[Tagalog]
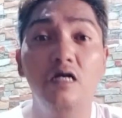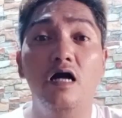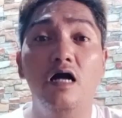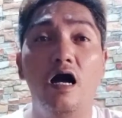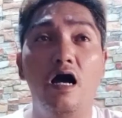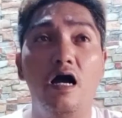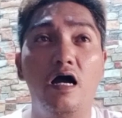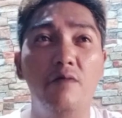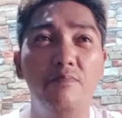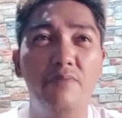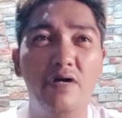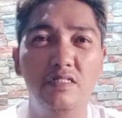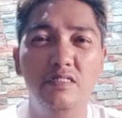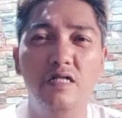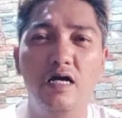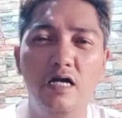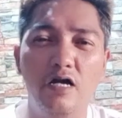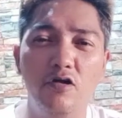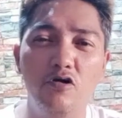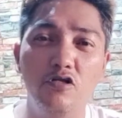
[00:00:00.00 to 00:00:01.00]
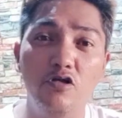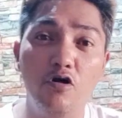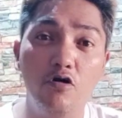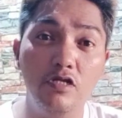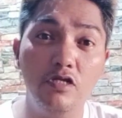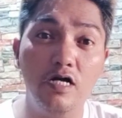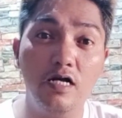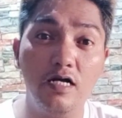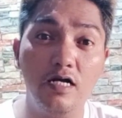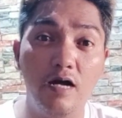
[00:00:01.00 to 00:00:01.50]
uh, kapag nagkaroon ako
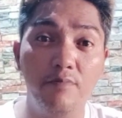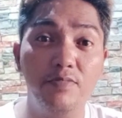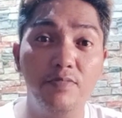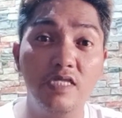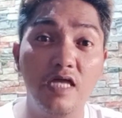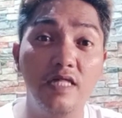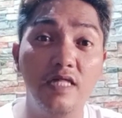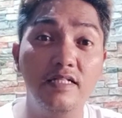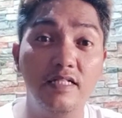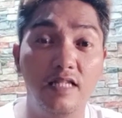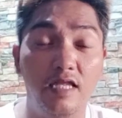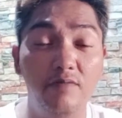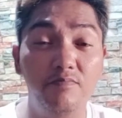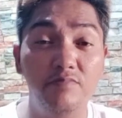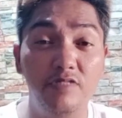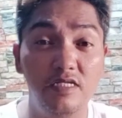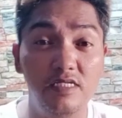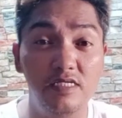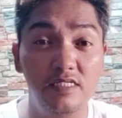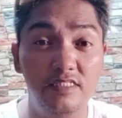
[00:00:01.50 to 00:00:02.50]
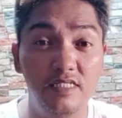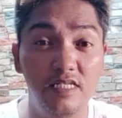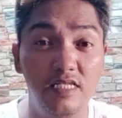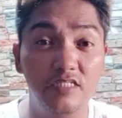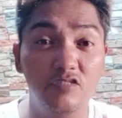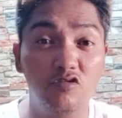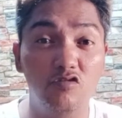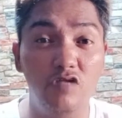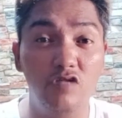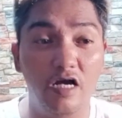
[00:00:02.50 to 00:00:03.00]
ng copyright claim,
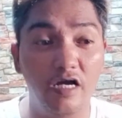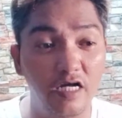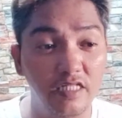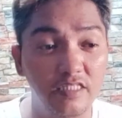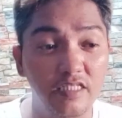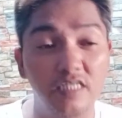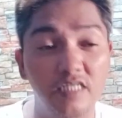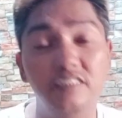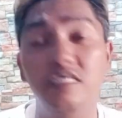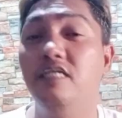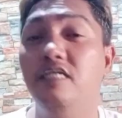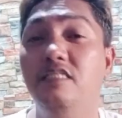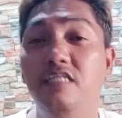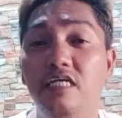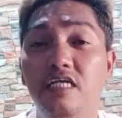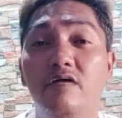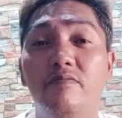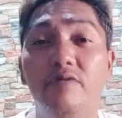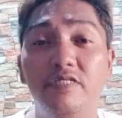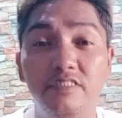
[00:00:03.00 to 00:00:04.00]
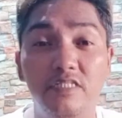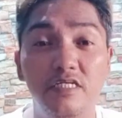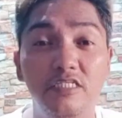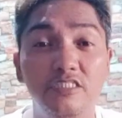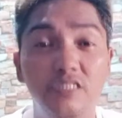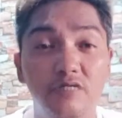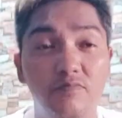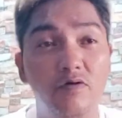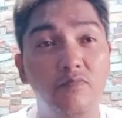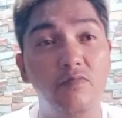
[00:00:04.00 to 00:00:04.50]
dinidelete ko na agad kasi hindi naman din
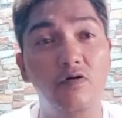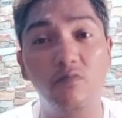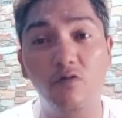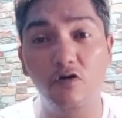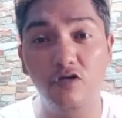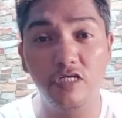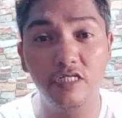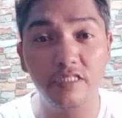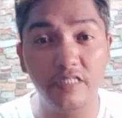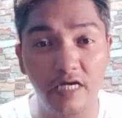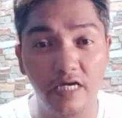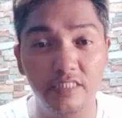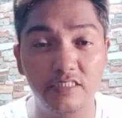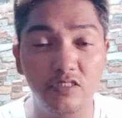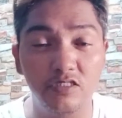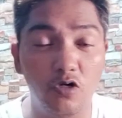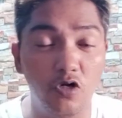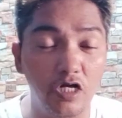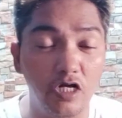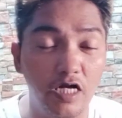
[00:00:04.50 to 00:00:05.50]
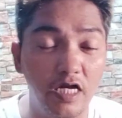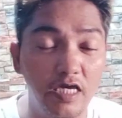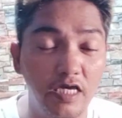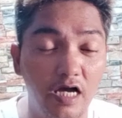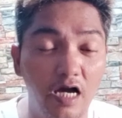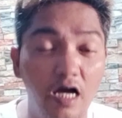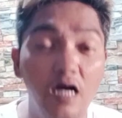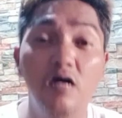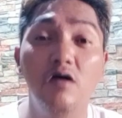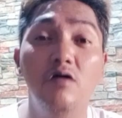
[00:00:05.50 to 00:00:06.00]
siya mamamonetize or
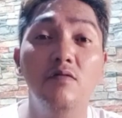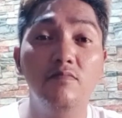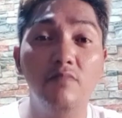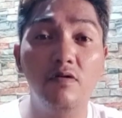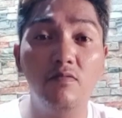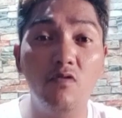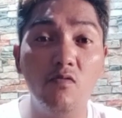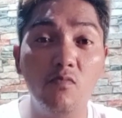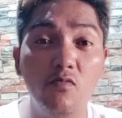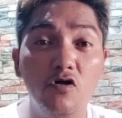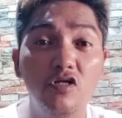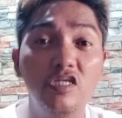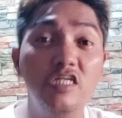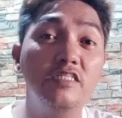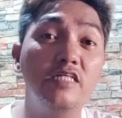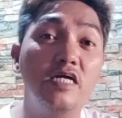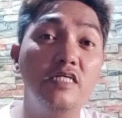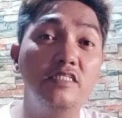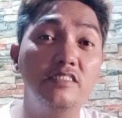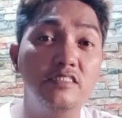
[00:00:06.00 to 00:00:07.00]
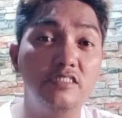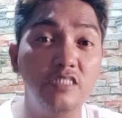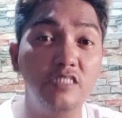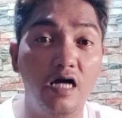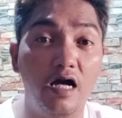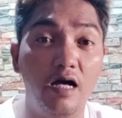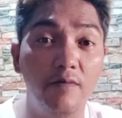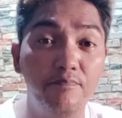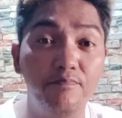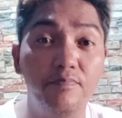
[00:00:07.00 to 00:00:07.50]
kaya mamamonetize
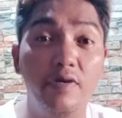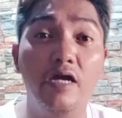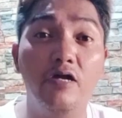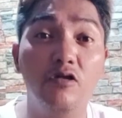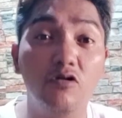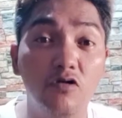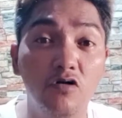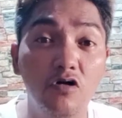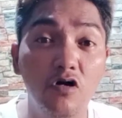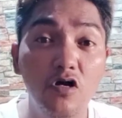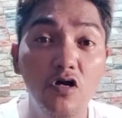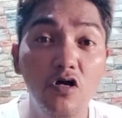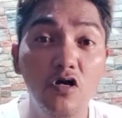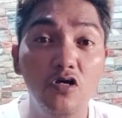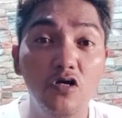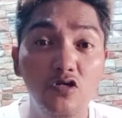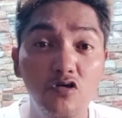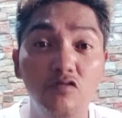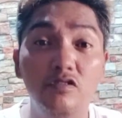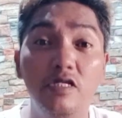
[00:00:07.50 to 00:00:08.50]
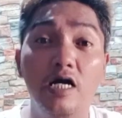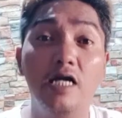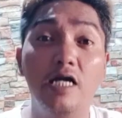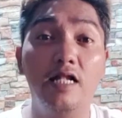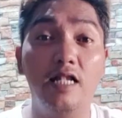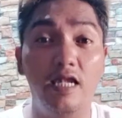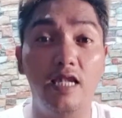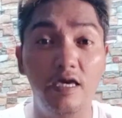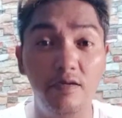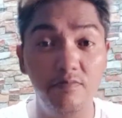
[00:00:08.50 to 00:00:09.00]
siya pero yung
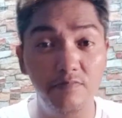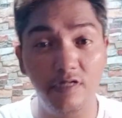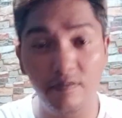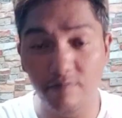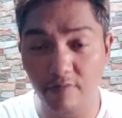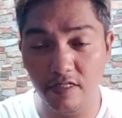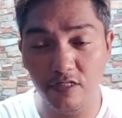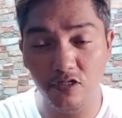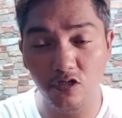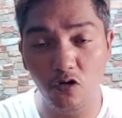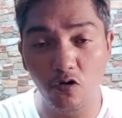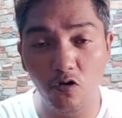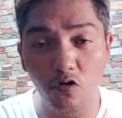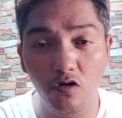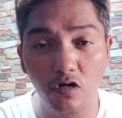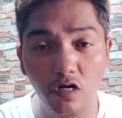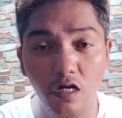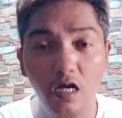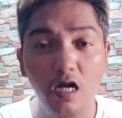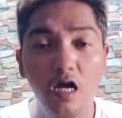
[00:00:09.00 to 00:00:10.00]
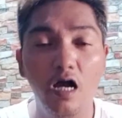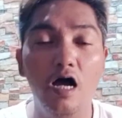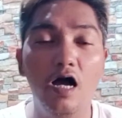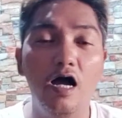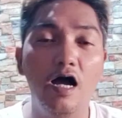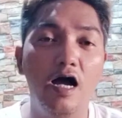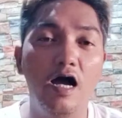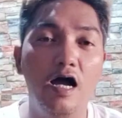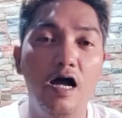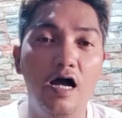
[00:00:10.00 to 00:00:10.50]
nagclaim naman yung
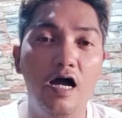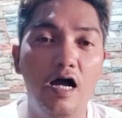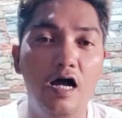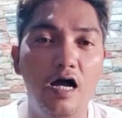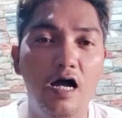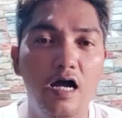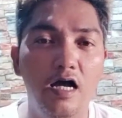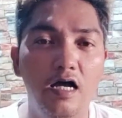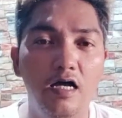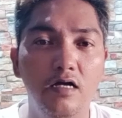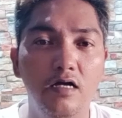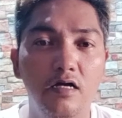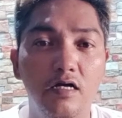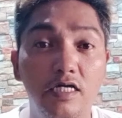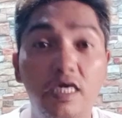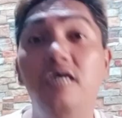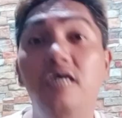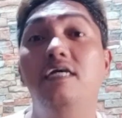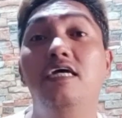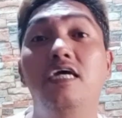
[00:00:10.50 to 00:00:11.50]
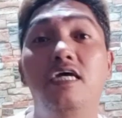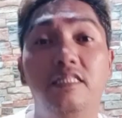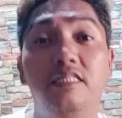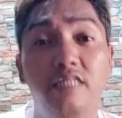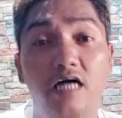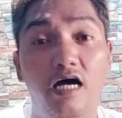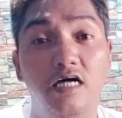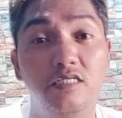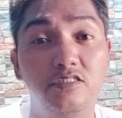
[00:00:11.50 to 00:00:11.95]
uh, kikita.